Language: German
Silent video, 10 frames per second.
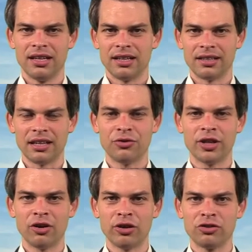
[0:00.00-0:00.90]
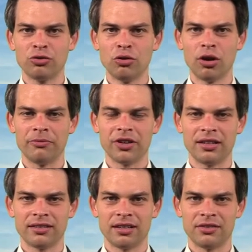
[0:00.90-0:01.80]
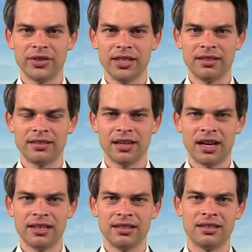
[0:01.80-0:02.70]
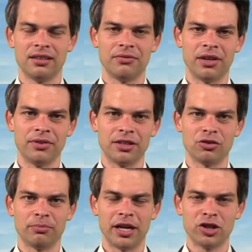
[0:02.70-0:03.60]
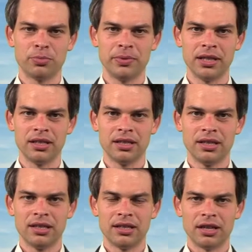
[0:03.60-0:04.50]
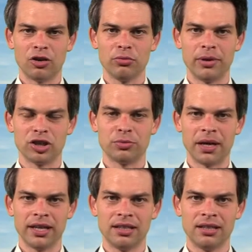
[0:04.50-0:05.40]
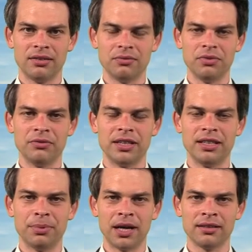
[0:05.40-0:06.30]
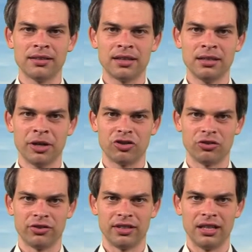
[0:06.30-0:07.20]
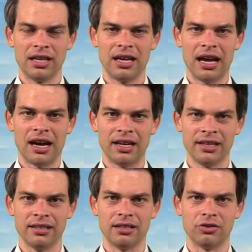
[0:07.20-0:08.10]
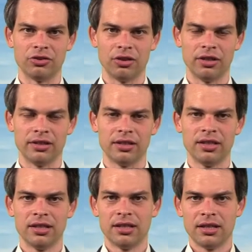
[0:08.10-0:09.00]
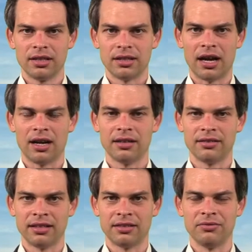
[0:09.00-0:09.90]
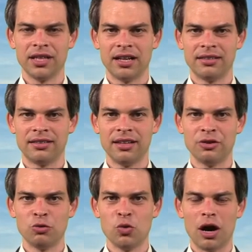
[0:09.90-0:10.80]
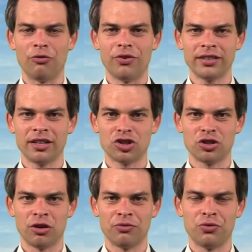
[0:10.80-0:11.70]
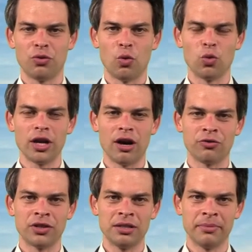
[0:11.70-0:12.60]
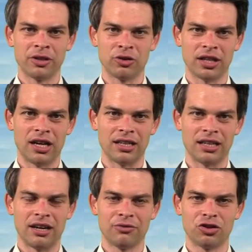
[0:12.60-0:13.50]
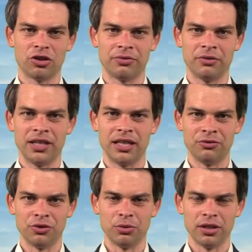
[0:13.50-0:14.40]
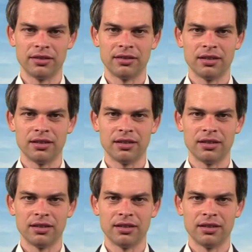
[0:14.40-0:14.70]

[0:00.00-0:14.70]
Das wird auch in Zukunft ganz, ganz wichtig sein, wenn wir zum Beispiel darüber sprechen, wie wir die Pariser Klimaschutzziele erreichen sollen. Da setzen wir als CDU auf Wasserstoff oder auf klimaneutrale Kraftstoffe wie E-Fuels.